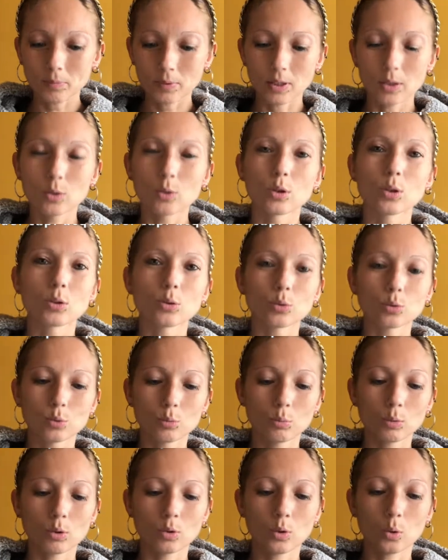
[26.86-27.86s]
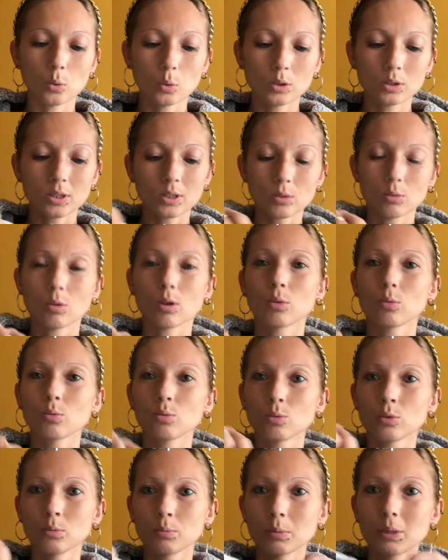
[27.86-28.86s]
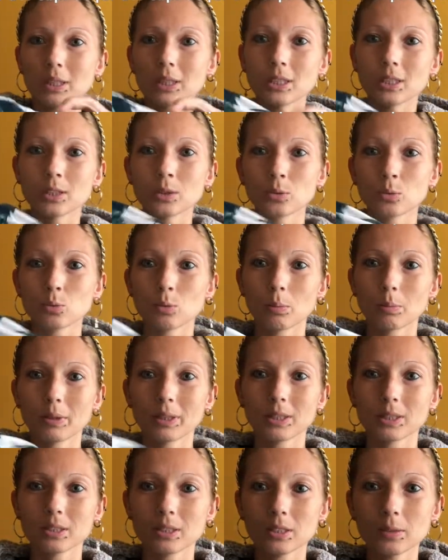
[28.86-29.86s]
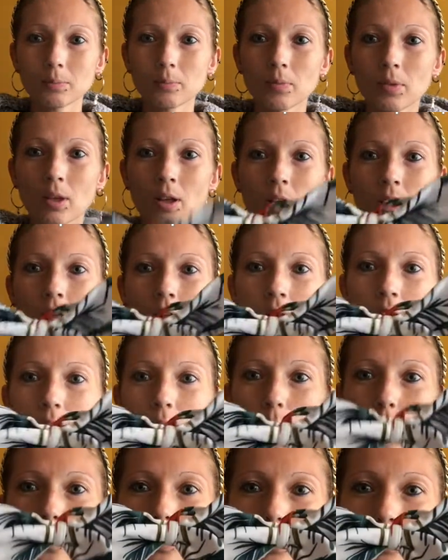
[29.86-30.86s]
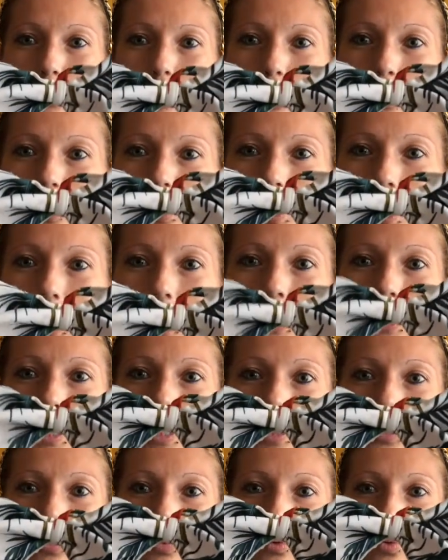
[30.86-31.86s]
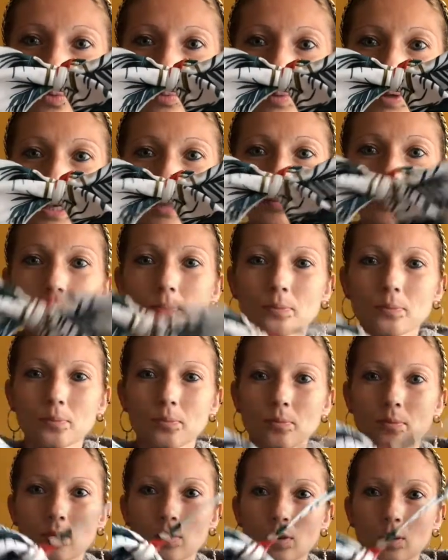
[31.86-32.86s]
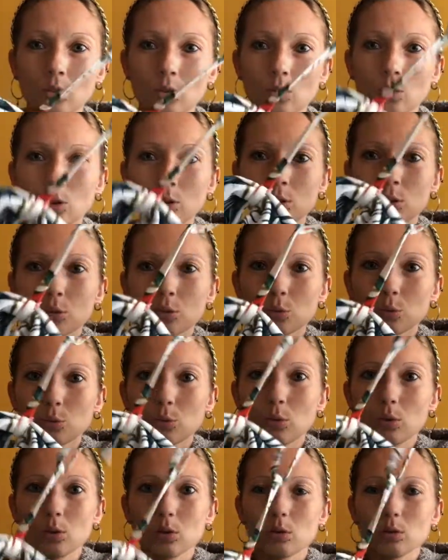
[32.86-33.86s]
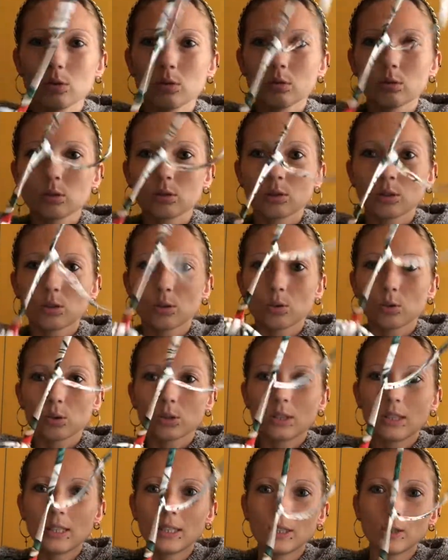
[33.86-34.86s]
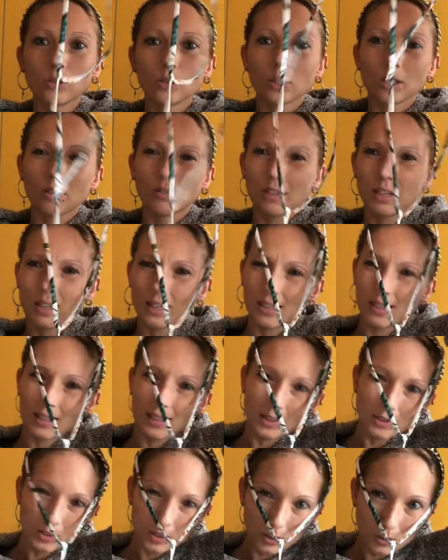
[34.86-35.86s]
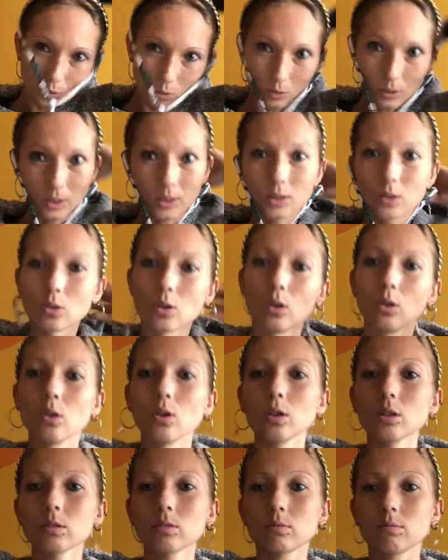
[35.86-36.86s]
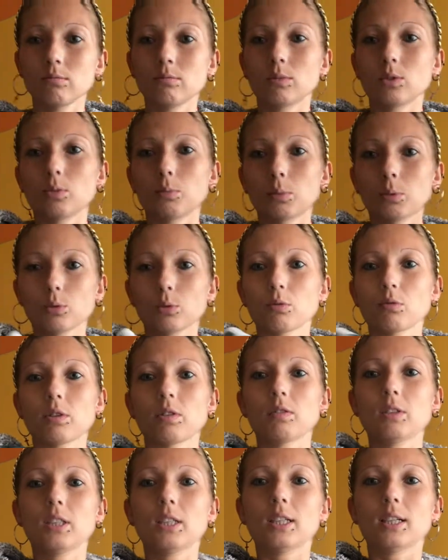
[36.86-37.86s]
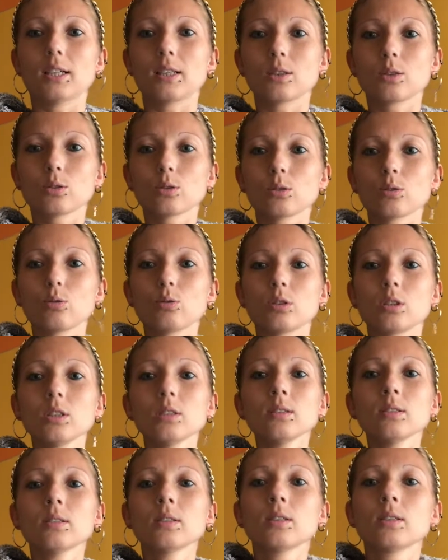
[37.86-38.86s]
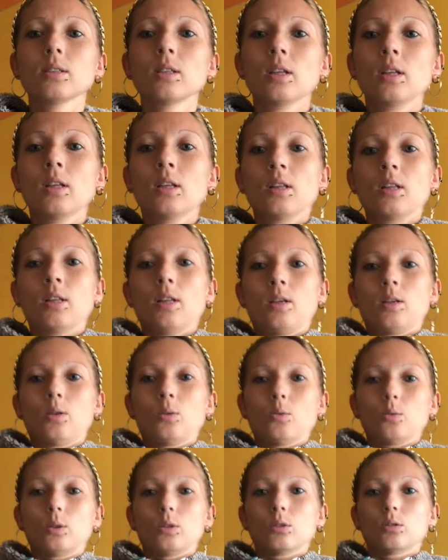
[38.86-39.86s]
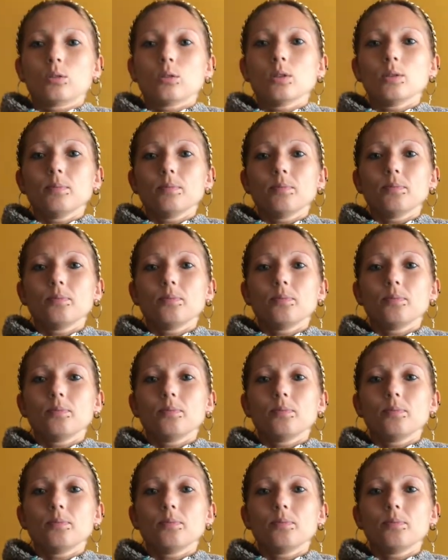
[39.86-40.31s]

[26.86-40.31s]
Allora, il costume che ho acquistato è un bikini, un due pezzi. Questo è il sopra con il suo eh, cordellino che va allacciato al collo lo posso far vedere così questo